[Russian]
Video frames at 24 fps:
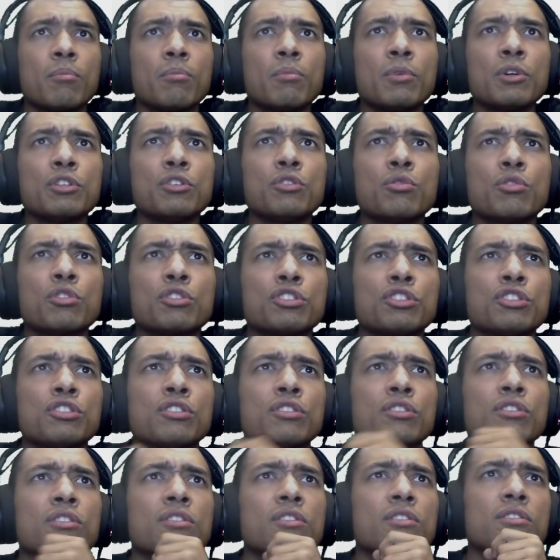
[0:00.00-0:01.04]
мы не
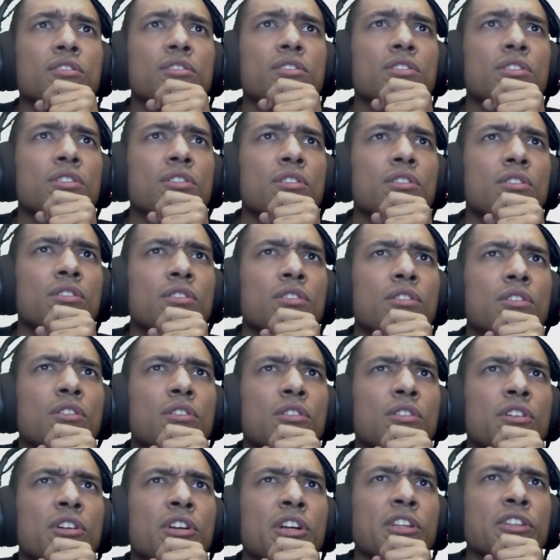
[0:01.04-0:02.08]
очень
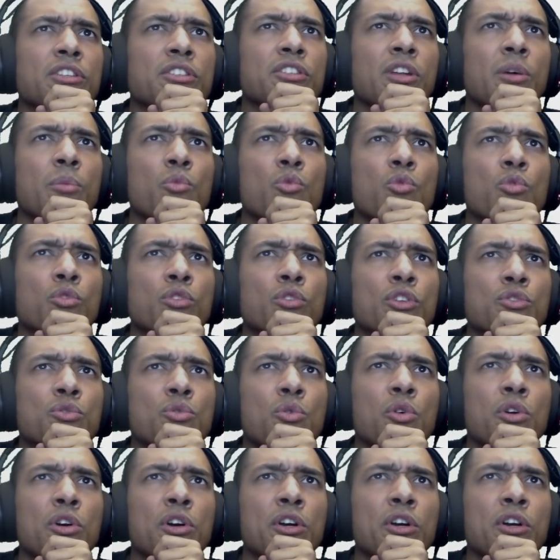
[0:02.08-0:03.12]
рады тому,
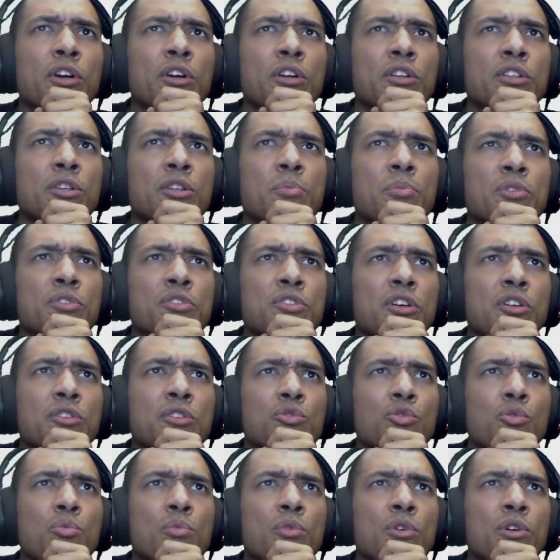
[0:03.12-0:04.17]
насколько
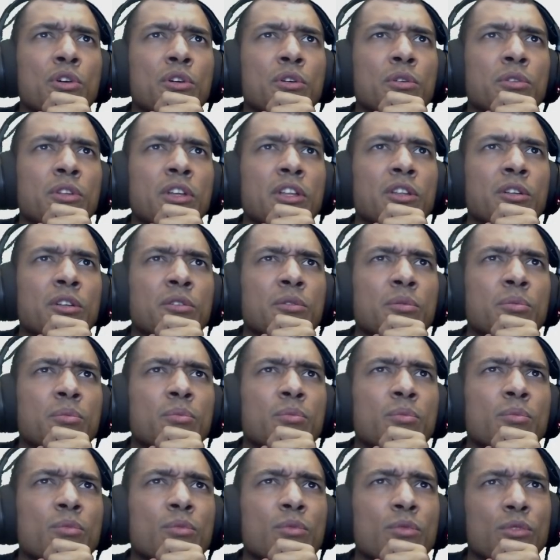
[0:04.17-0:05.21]
непредсказуемо надо
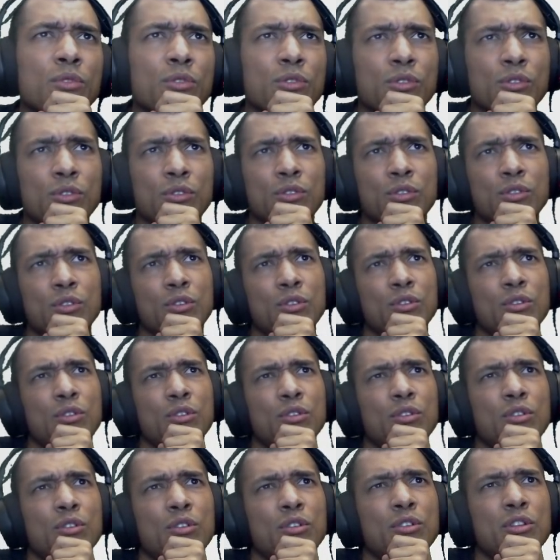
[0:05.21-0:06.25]

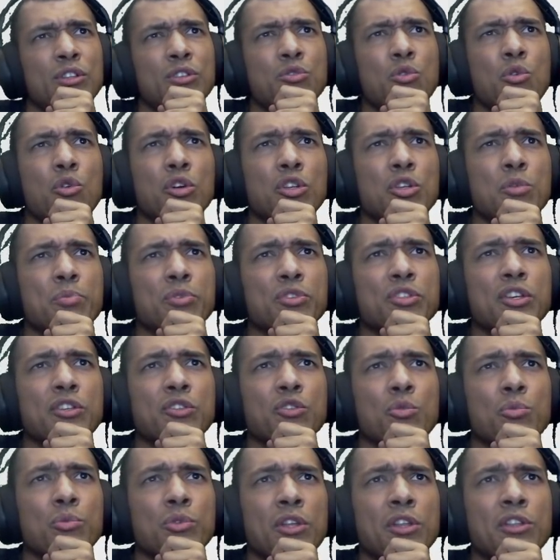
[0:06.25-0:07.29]
Насколько
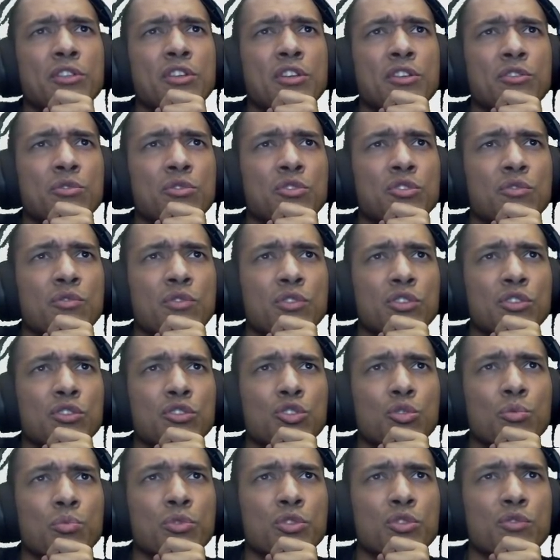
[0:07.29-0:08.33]
непредсказуемо надо действие совершить,
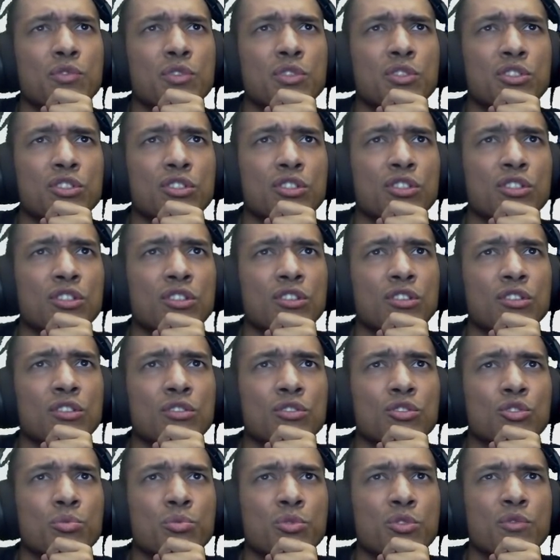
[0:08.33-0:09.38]
чтобы, завиш...
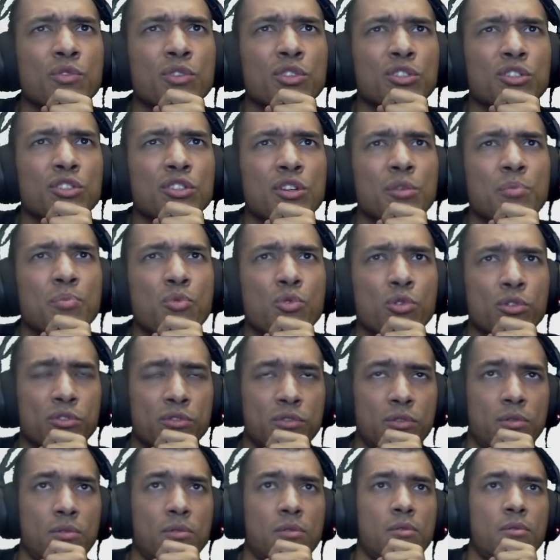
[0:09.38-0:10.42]
Э, чтобы завершить
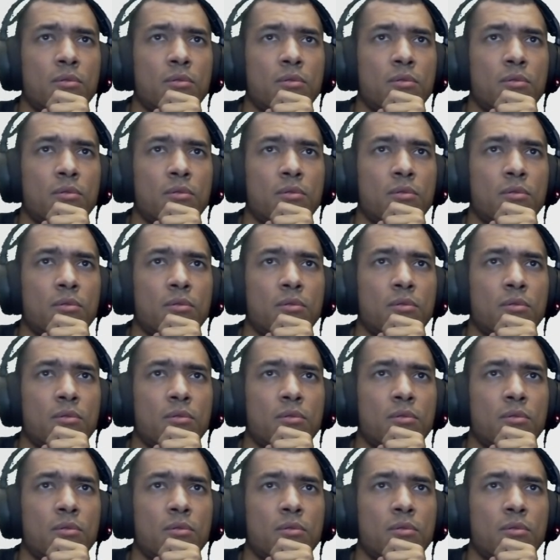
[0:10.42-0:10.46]
репорт.